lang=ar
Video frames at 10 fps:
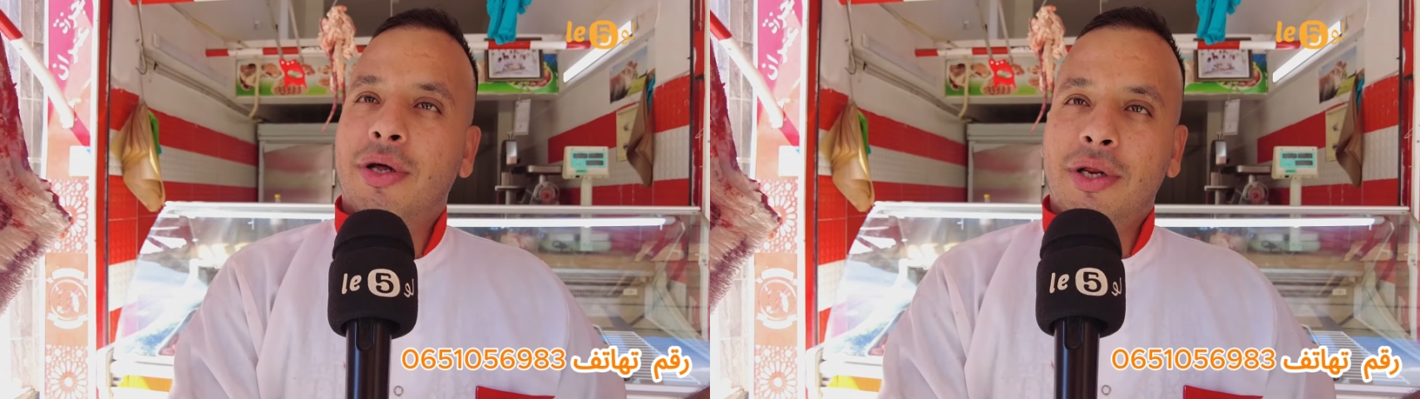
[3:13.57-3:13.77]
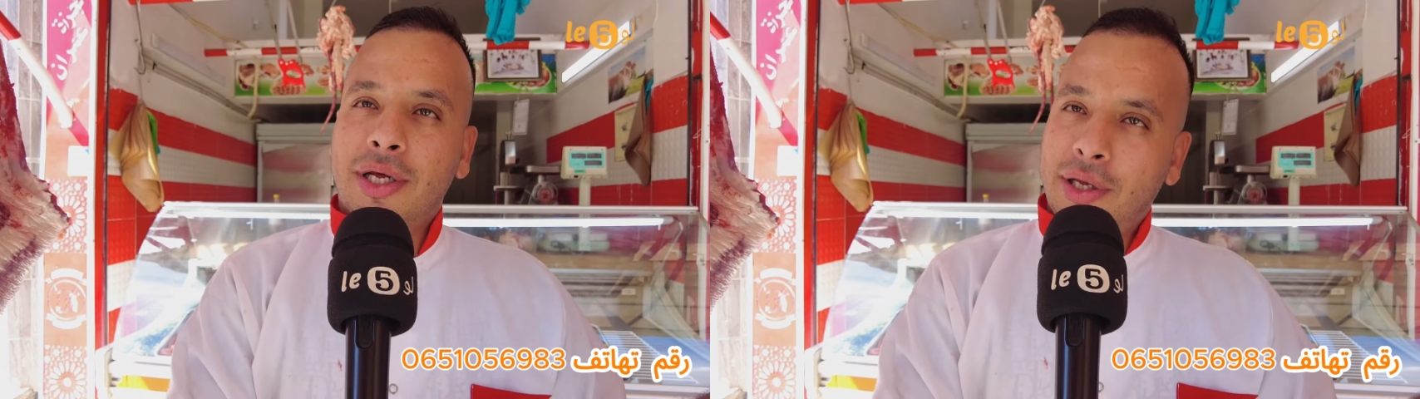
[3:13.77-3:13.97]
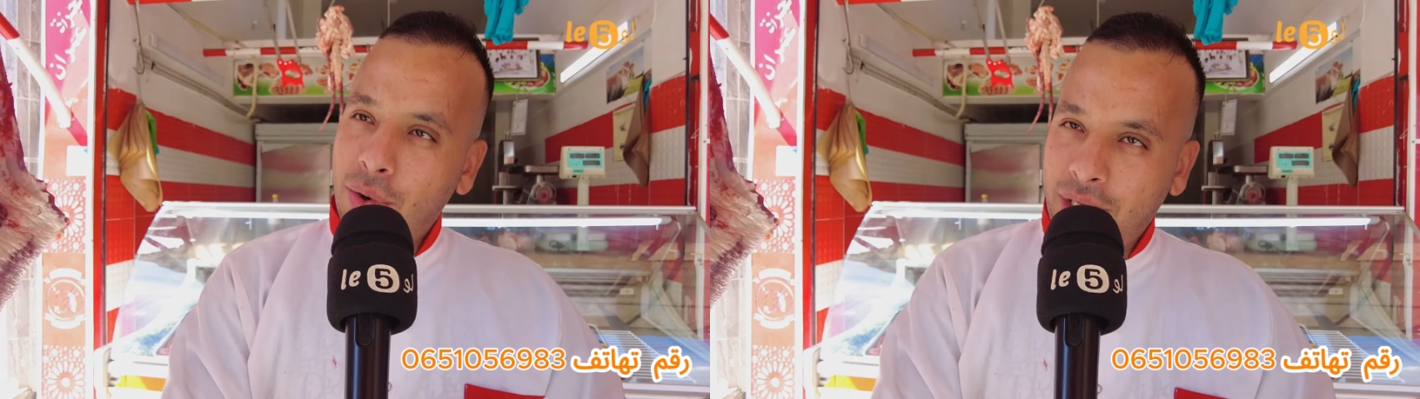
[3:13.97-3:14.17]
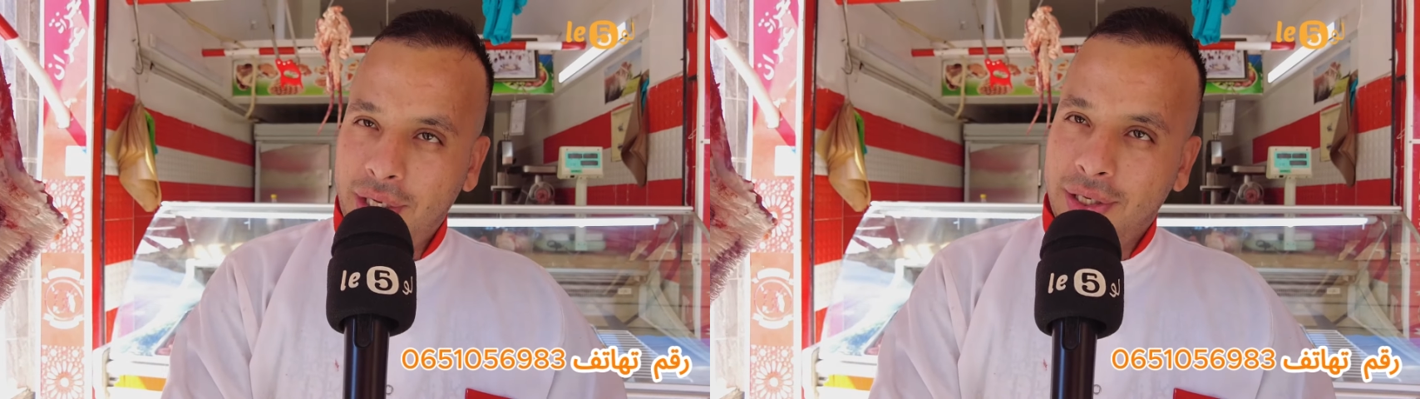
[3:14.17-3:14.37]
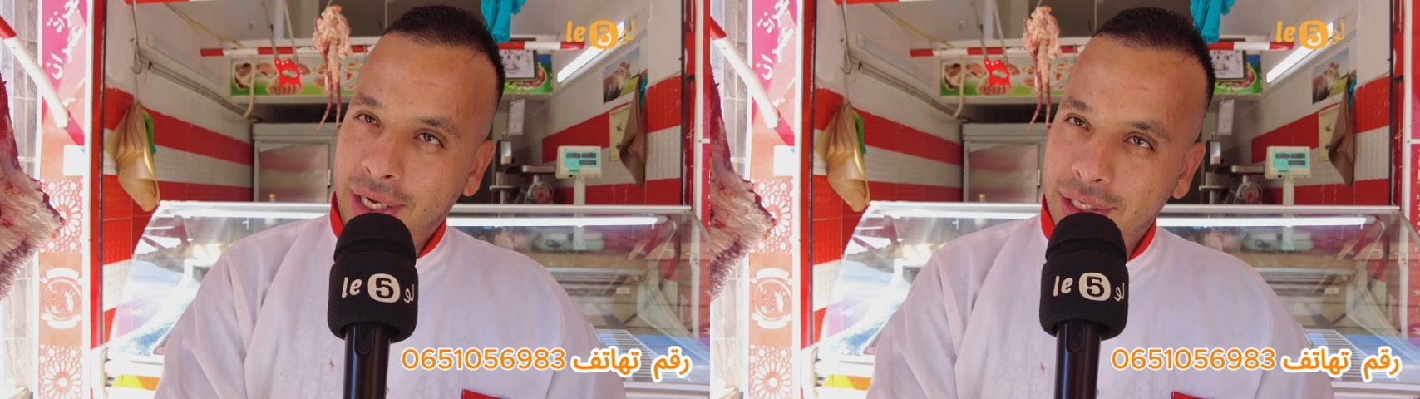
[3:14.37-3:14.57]
نزل ولد
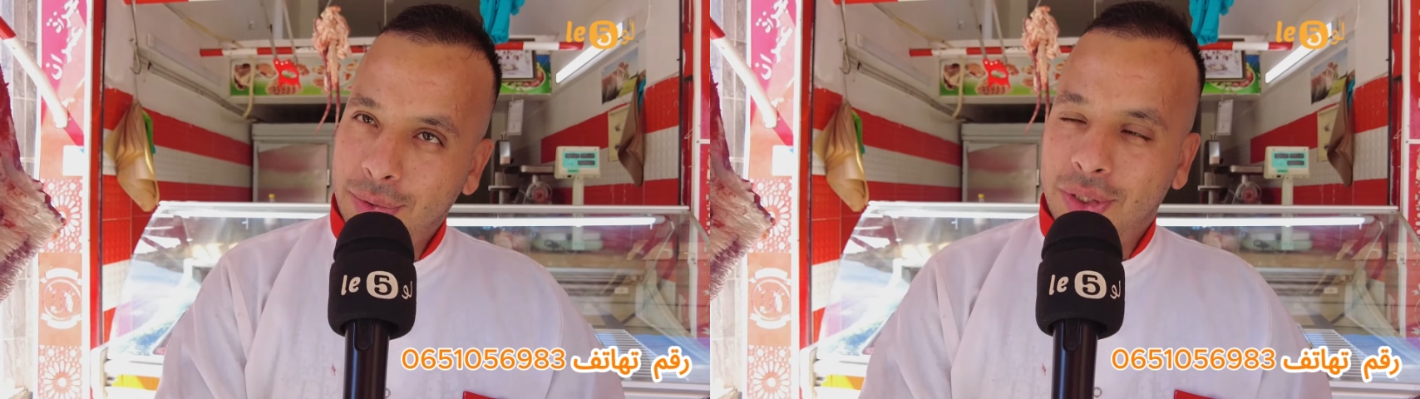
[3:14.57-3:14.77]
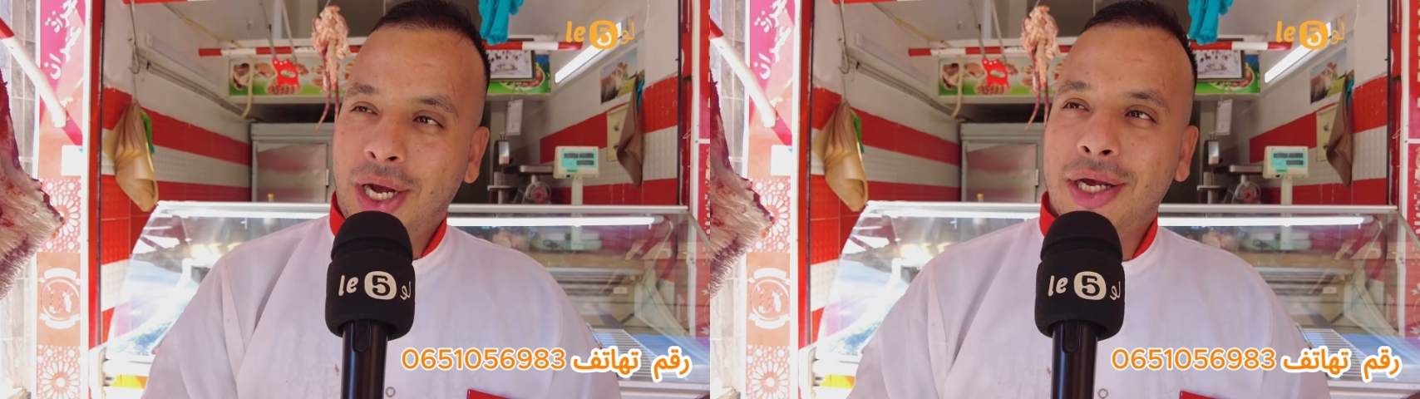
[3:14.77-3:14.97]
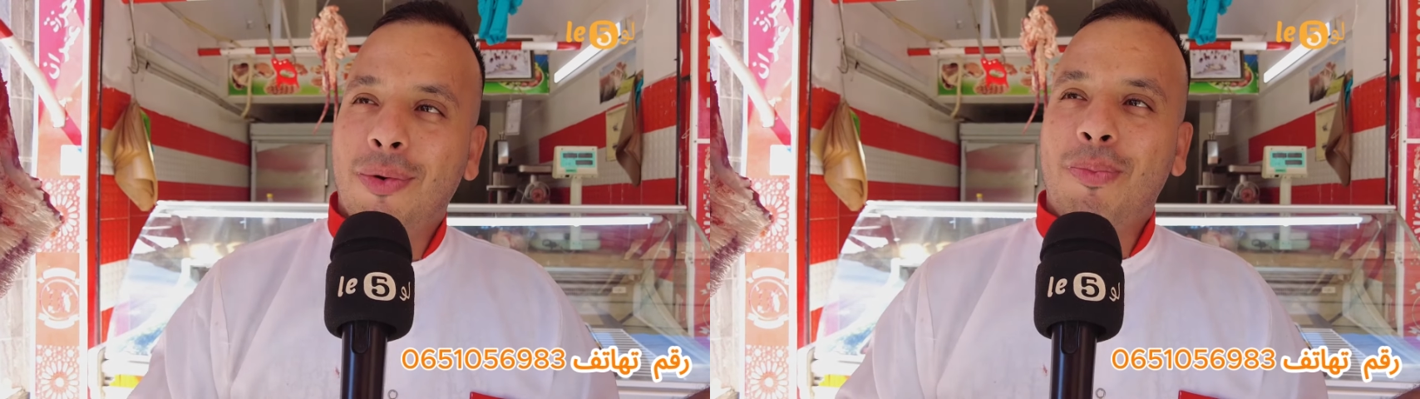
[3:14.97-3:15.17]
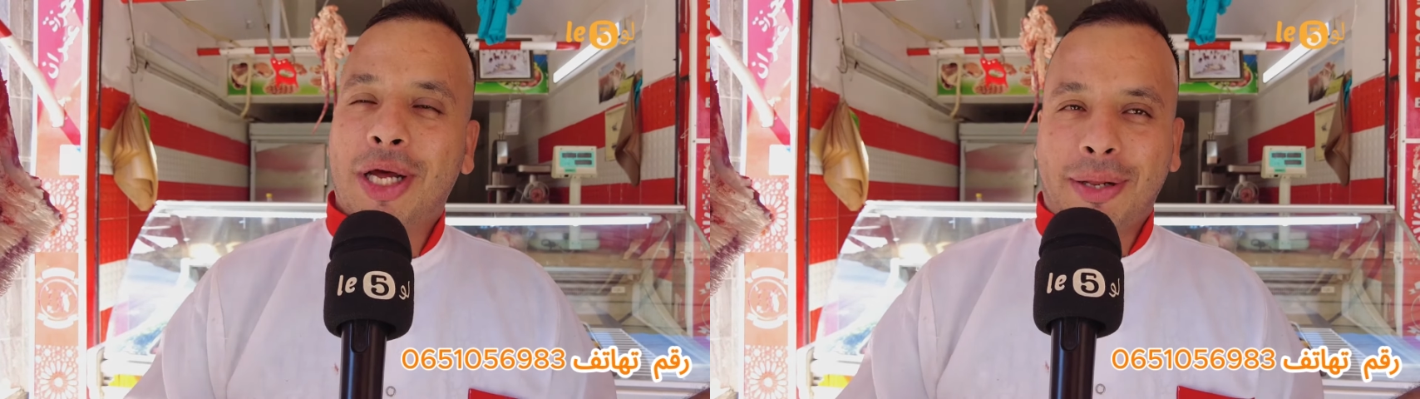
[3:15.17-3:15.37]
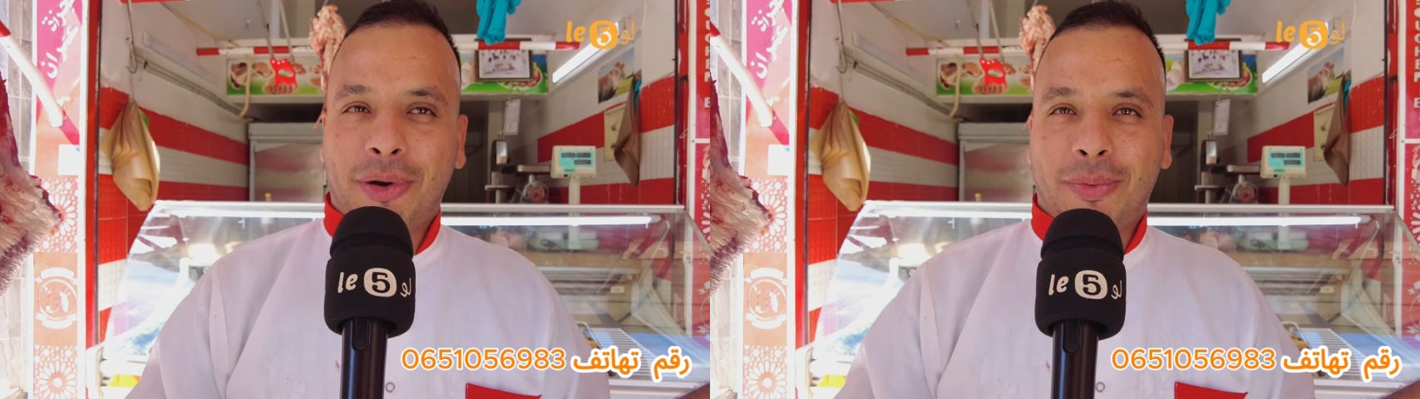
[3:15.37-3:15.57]
عليه تحيه وتحيه من
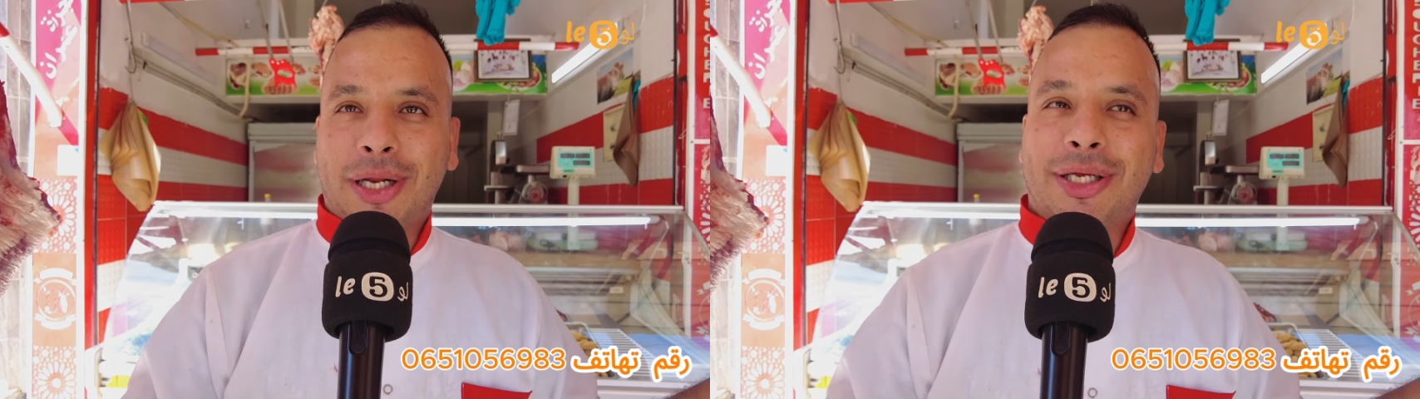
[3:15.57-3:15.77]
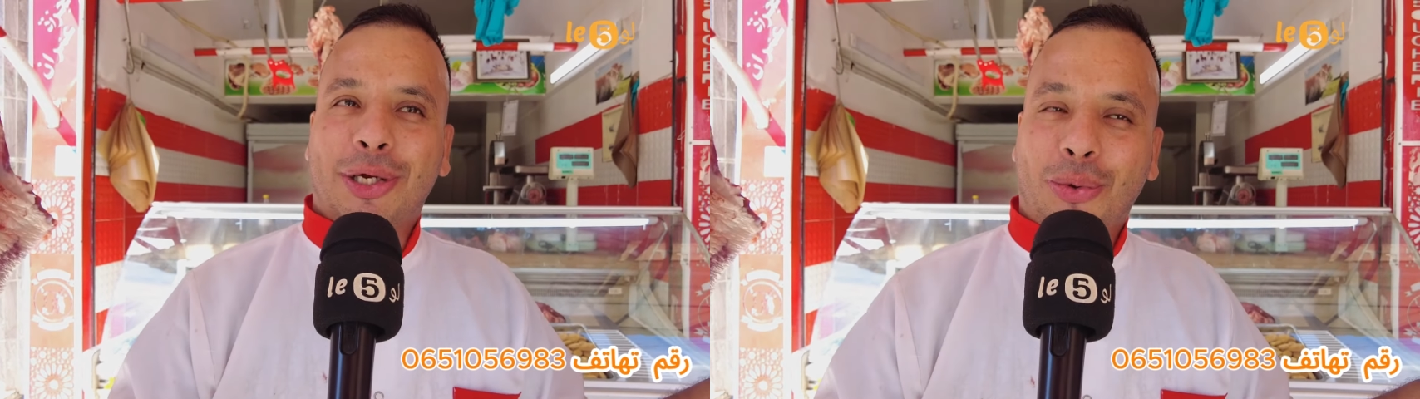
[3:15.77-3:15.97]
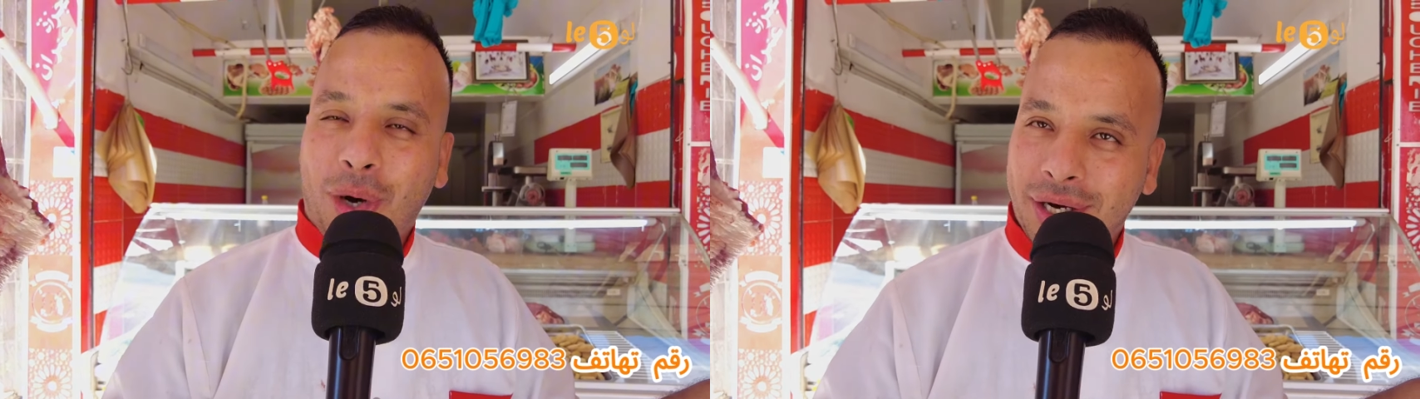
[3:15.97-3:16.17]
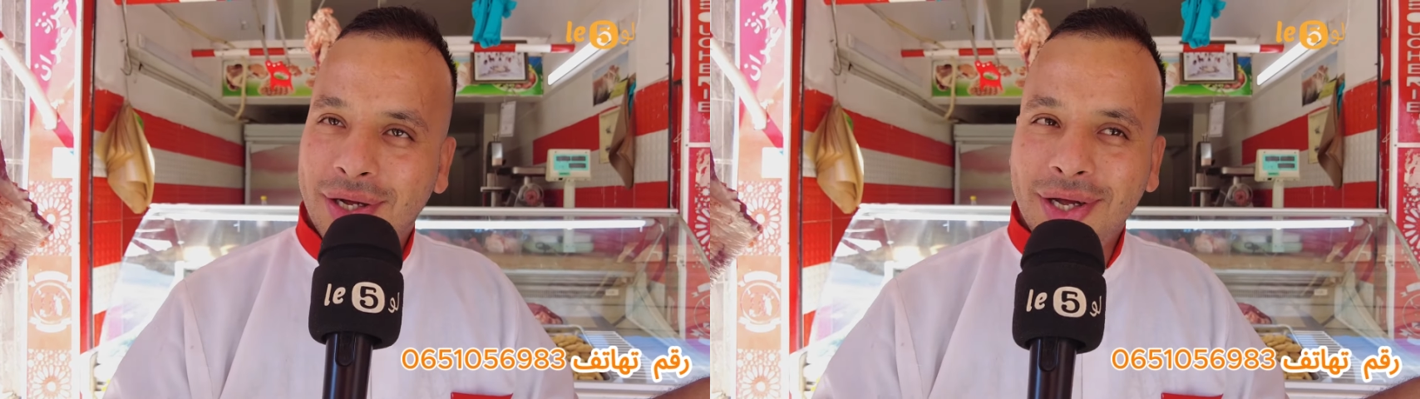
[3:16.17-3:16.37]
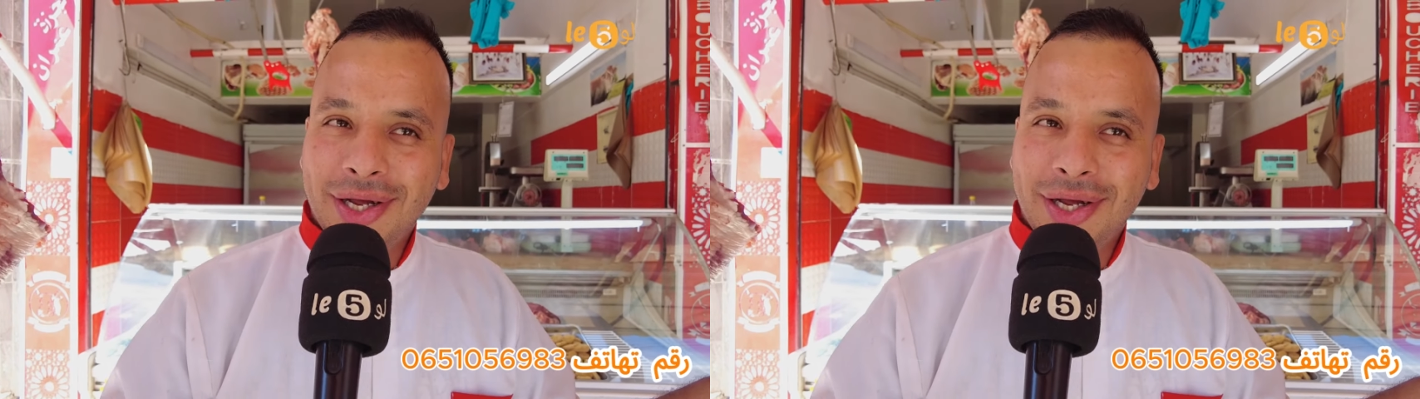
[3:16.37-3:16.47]
هذا المنبر السي رضوان